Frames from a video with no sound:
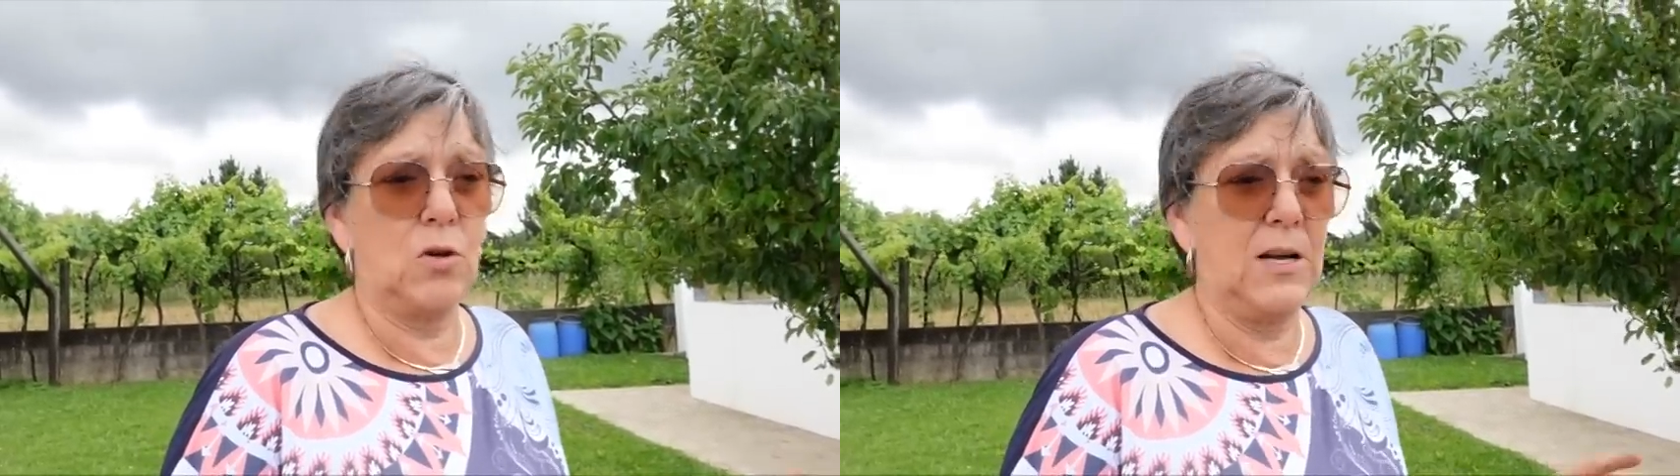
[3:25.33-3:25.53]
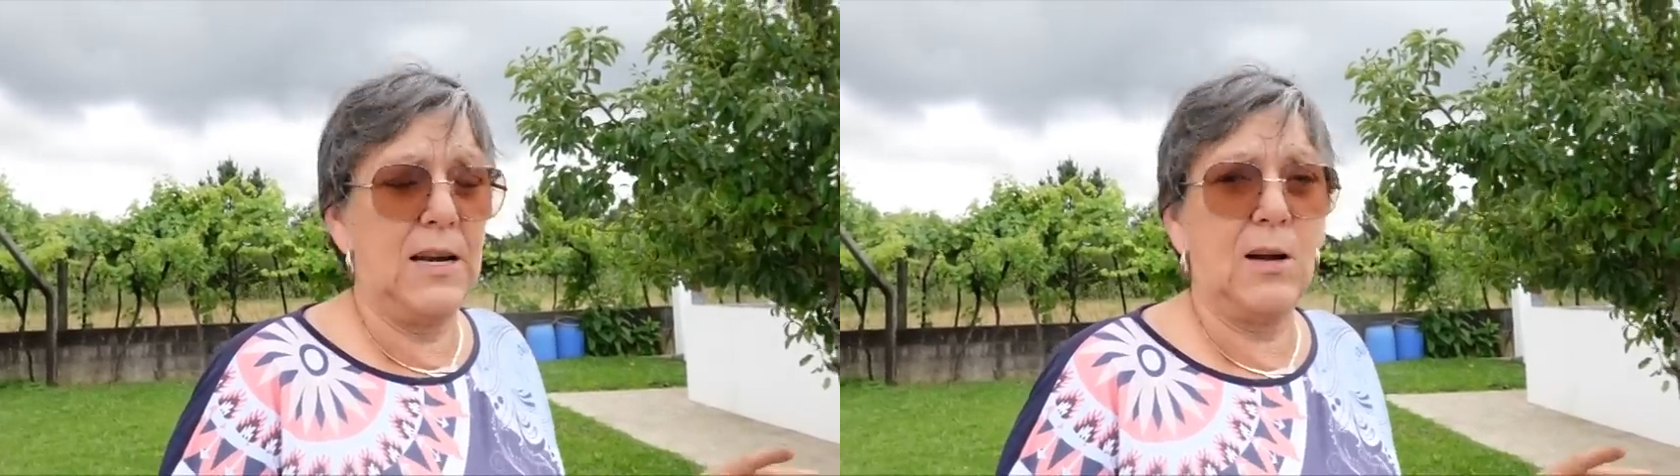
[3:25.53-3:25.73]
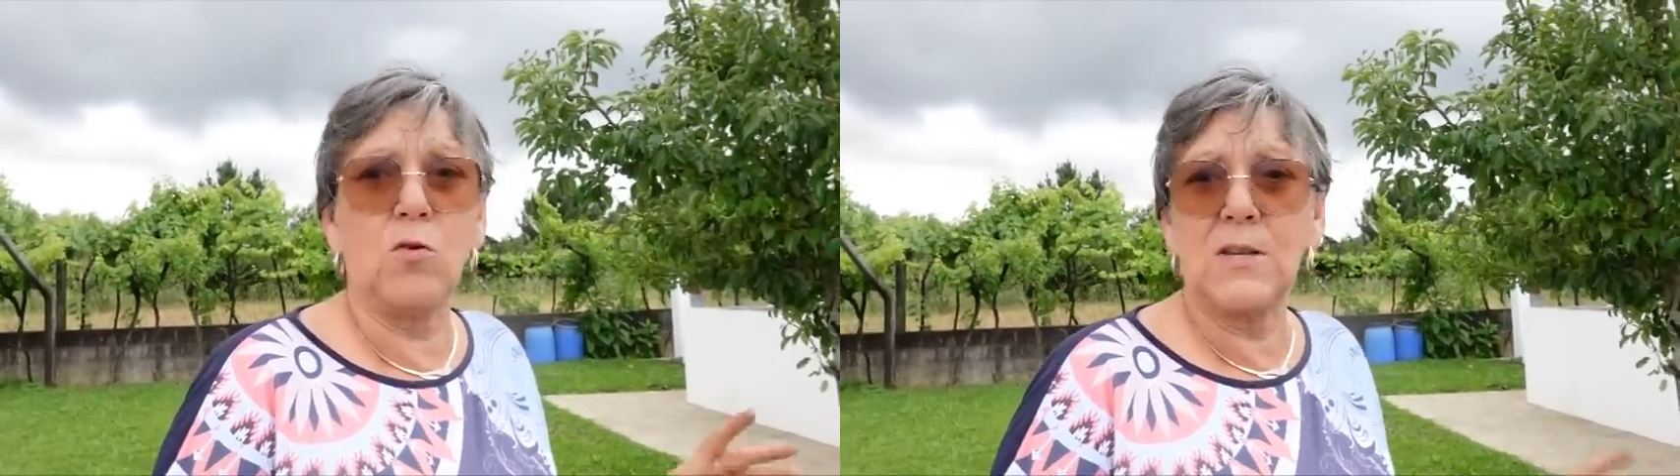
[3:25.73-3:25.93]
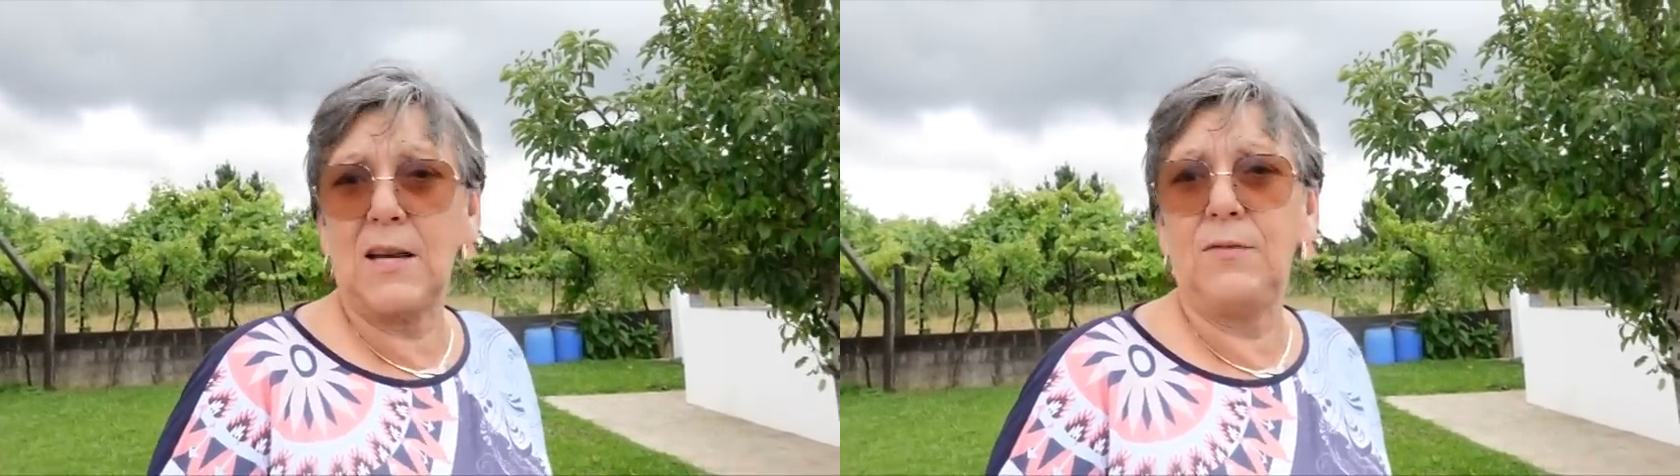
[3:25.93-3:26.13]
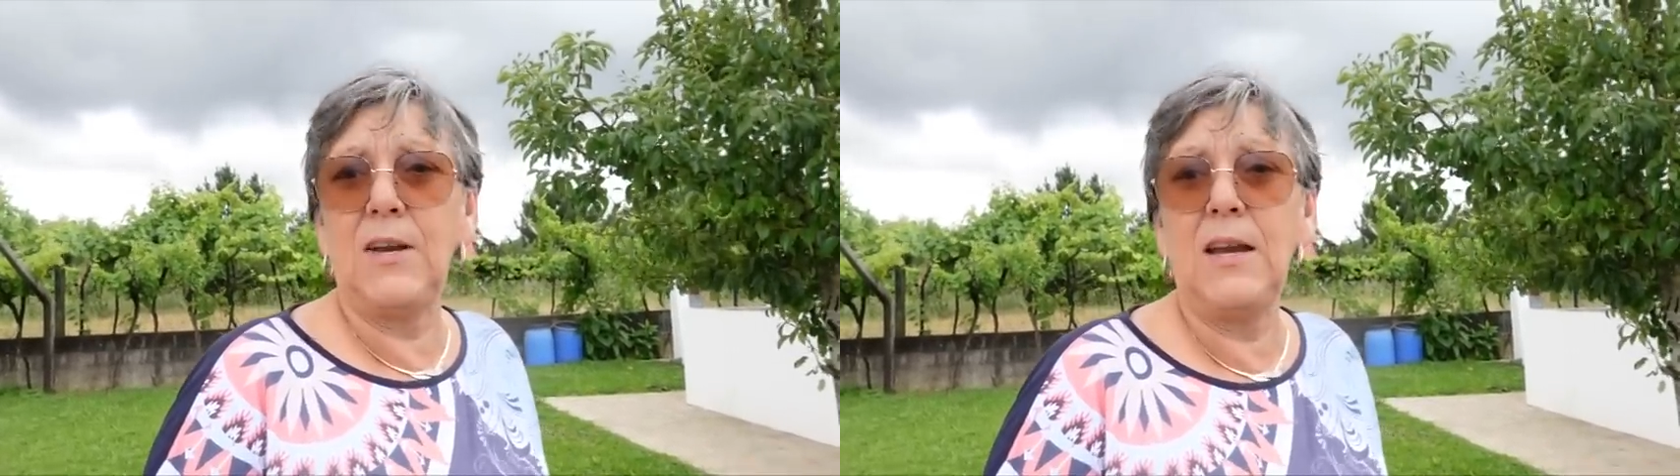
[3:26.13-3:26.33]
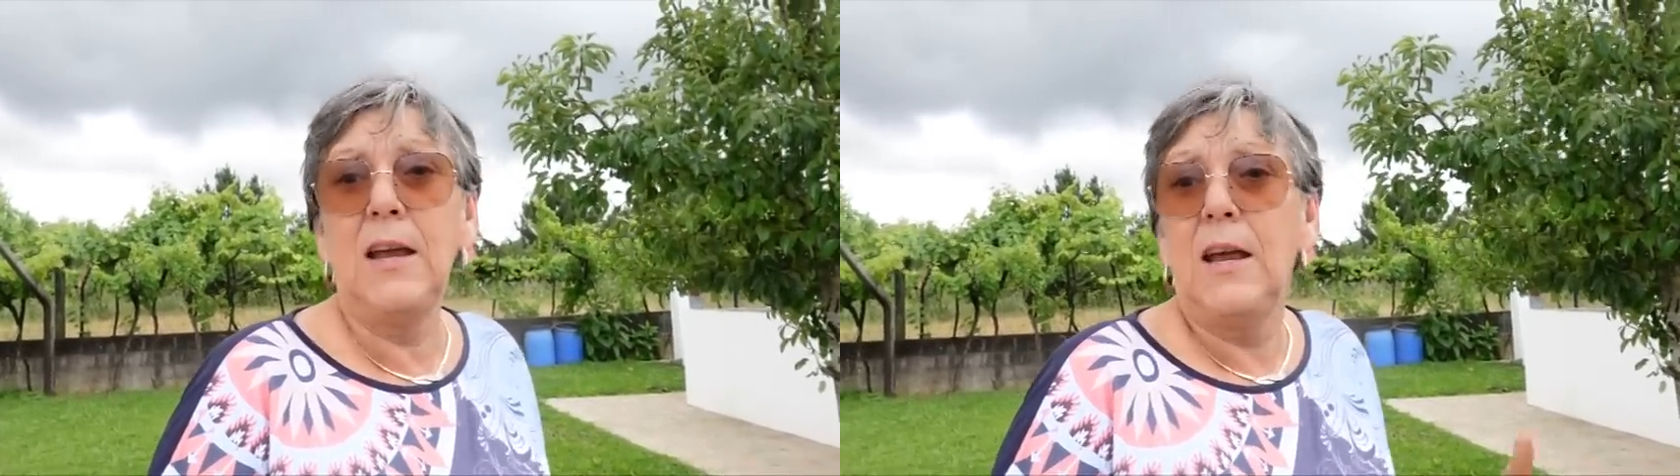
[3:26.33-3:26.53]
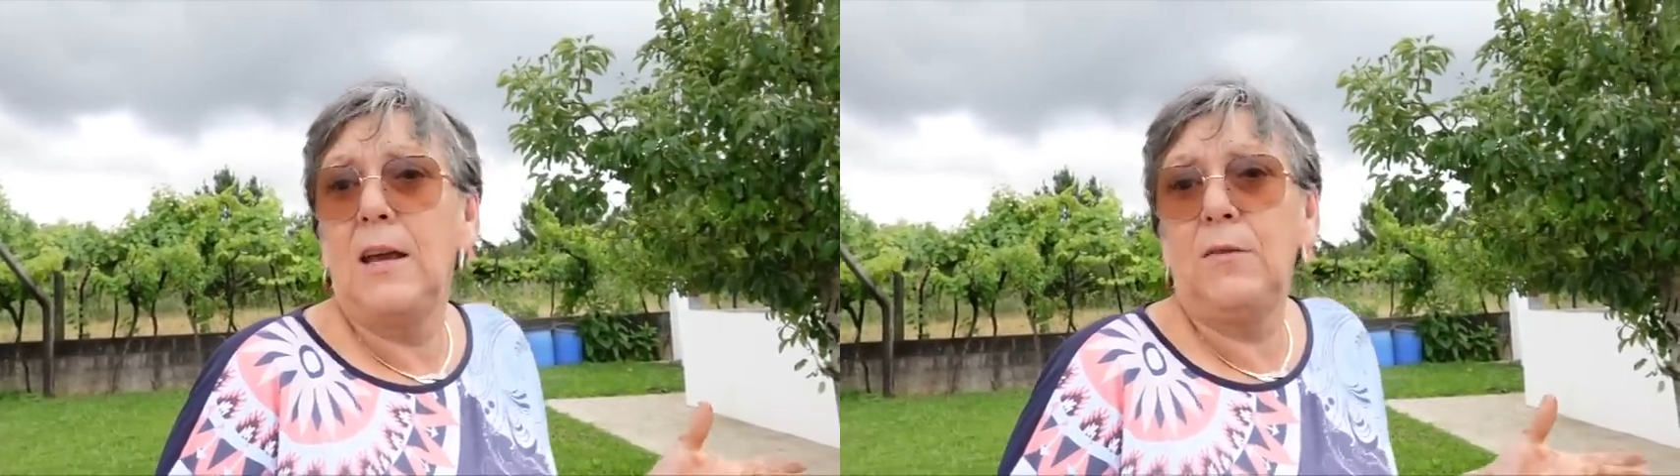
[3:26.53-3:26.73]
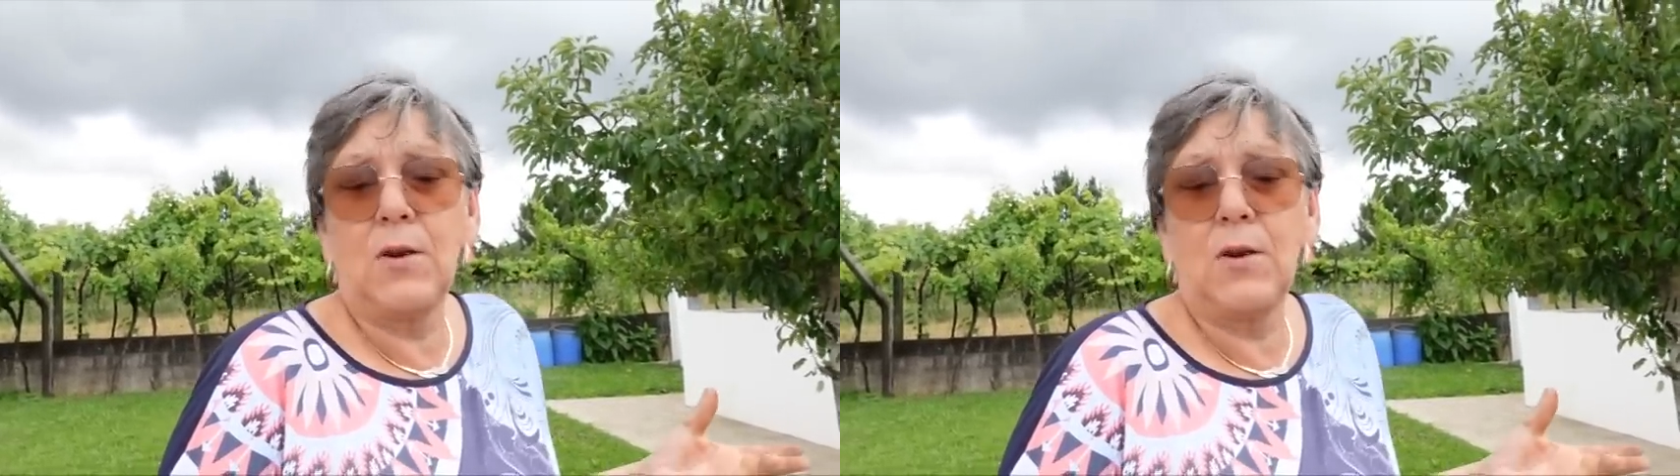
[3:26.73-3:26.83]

les conserver et